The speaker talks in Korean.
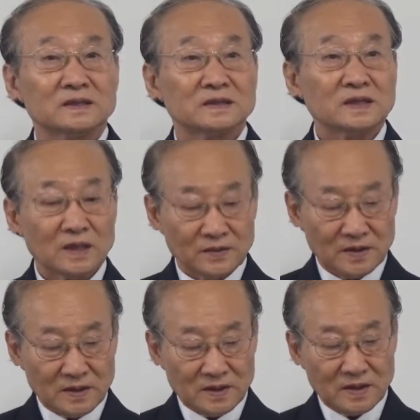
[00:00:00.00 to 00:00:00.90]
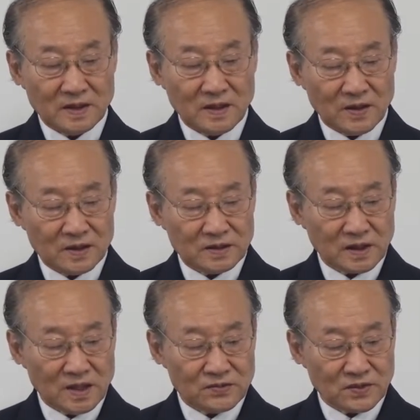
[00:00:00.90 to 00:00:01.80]
그러 내가
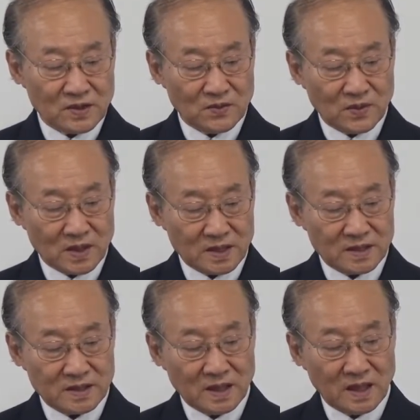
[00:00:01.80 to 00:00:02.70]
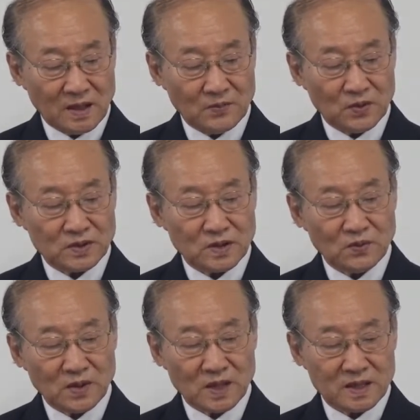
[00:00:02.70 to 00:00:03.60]
어떻게 해주기를 원하느냐? 무엇을
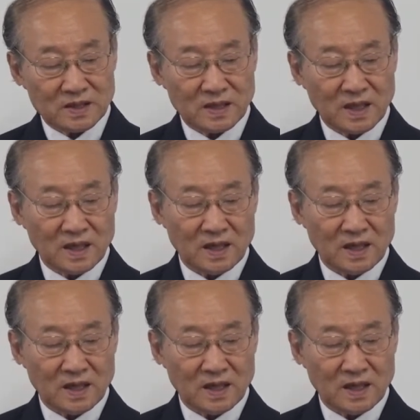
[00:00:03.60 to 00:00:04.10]
원하느냐?